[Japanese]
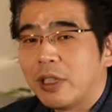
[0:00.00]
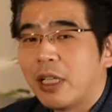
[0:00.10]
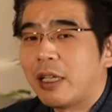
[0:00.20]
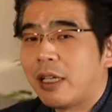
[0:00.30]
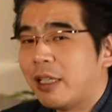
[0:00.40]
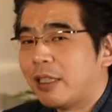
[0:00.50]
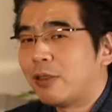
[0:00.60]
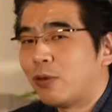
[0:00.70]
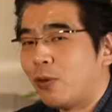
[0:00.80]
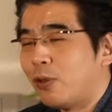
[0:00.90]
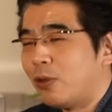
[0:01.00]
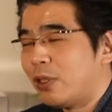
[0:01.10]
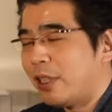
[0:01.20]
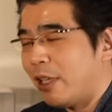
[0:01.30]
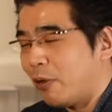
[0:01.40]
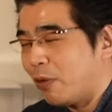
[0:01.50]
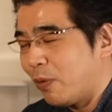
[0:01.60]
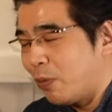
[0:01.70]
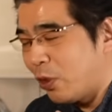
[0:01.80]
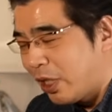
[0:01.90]
だからそういう姿勢を
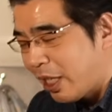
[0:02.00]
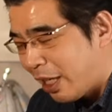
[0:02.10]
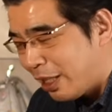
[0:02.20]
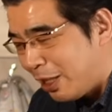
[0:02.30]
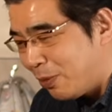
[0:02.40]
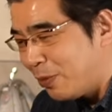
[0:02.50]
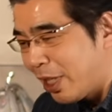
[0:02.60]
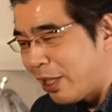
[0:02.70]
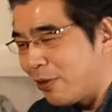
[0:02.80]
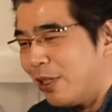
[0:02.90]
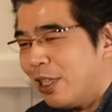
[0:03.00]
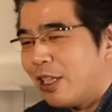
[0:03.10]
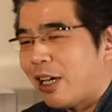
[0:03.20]
持って彼に挑むんだけど